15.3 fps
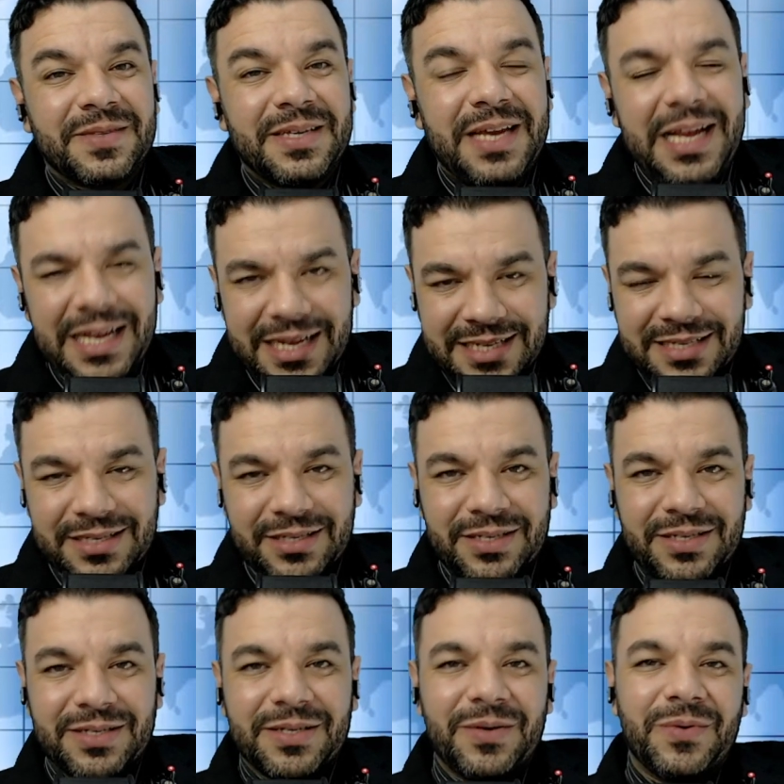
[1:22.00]
Esses
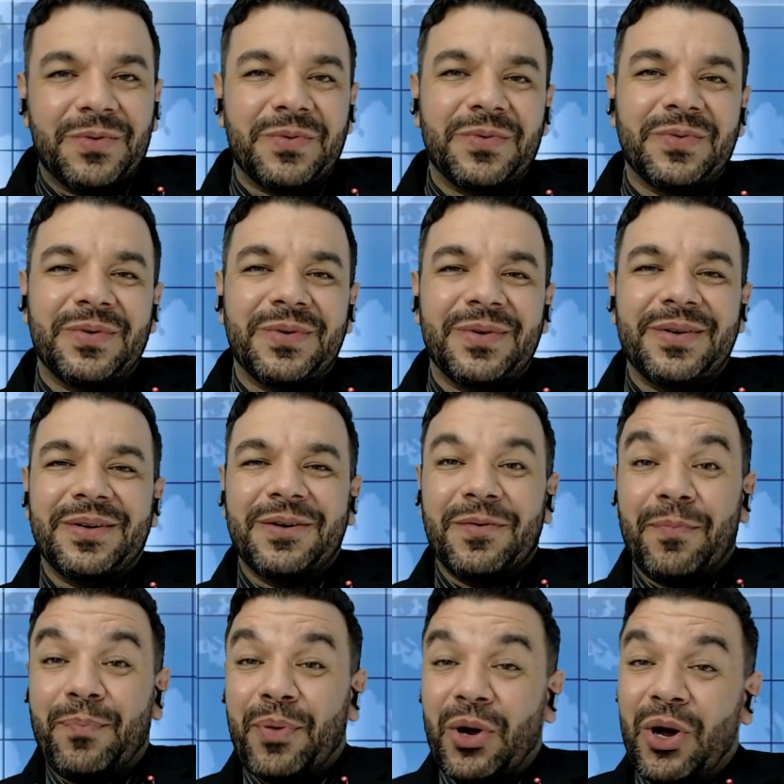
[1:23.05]
que são
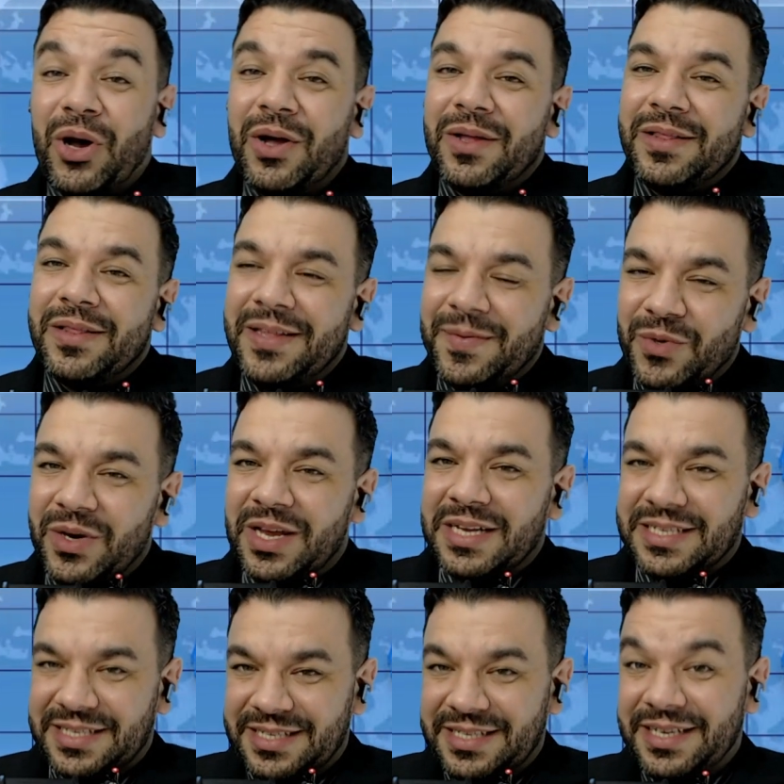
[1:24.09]

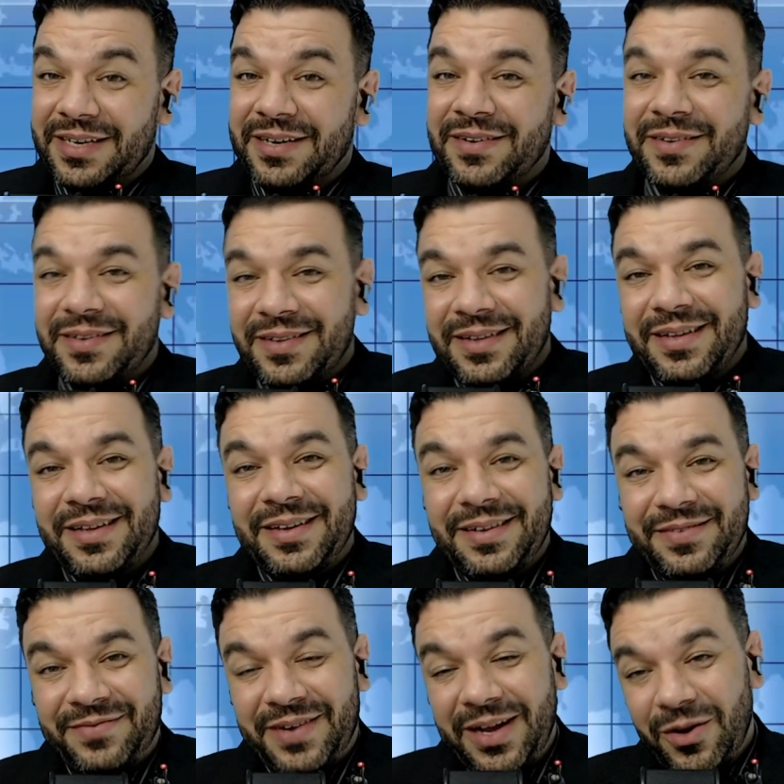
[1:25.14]
pró-democracia.
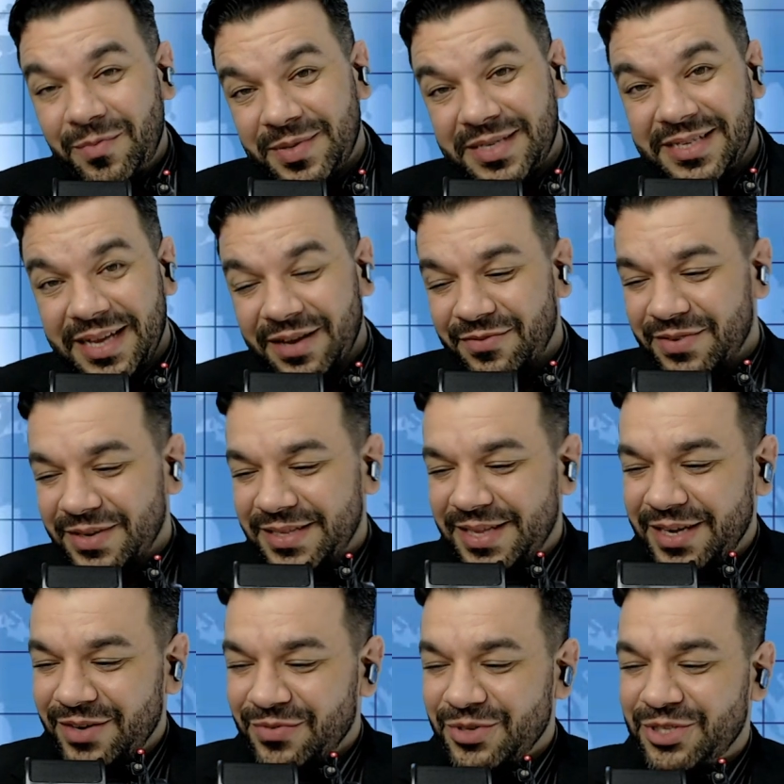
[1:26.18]
Vai observando aí
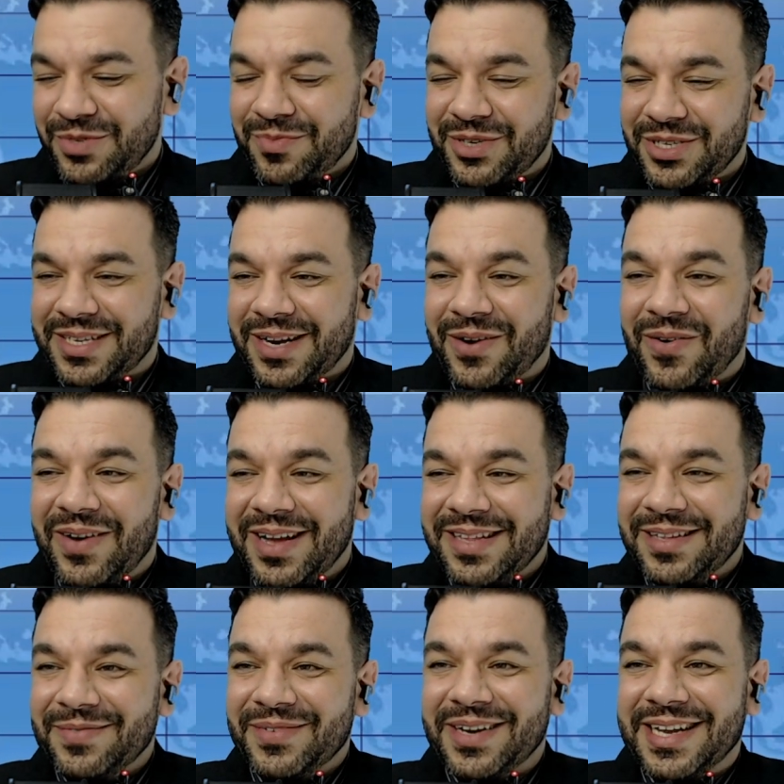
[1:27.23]
que eu vou te mostrar qual é a
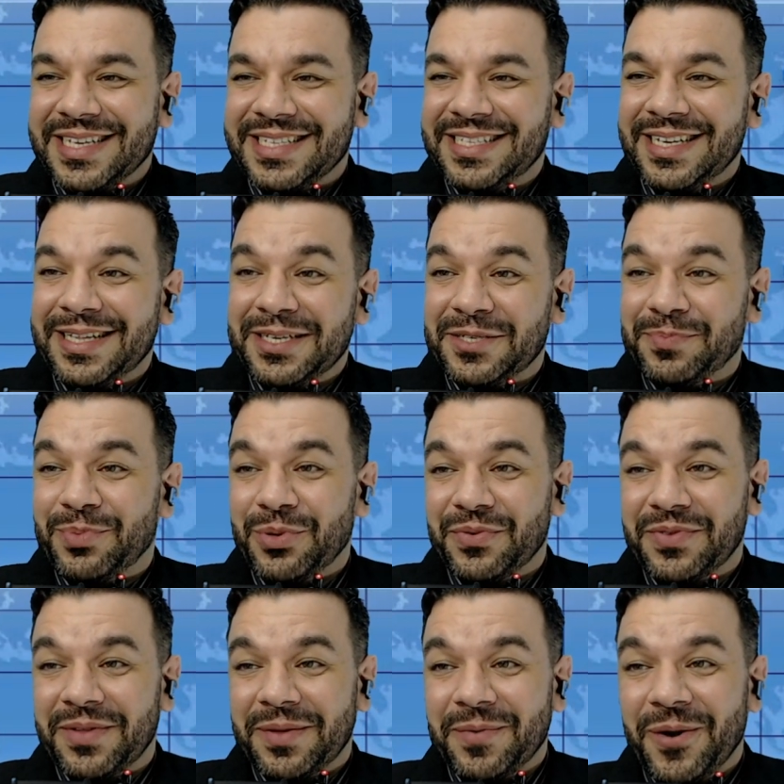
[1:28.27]
democracia desse povo,
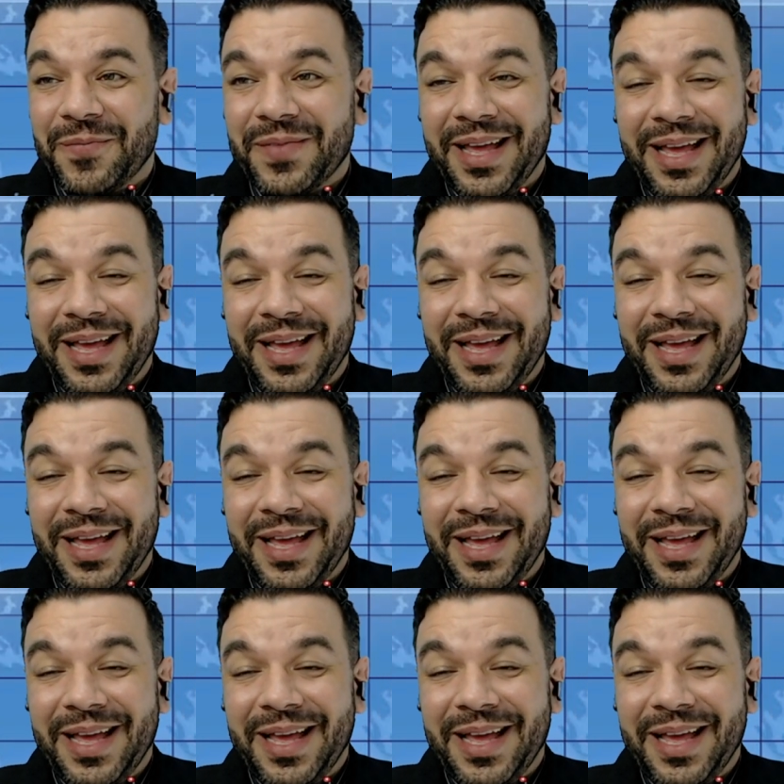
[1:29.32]
tá bom?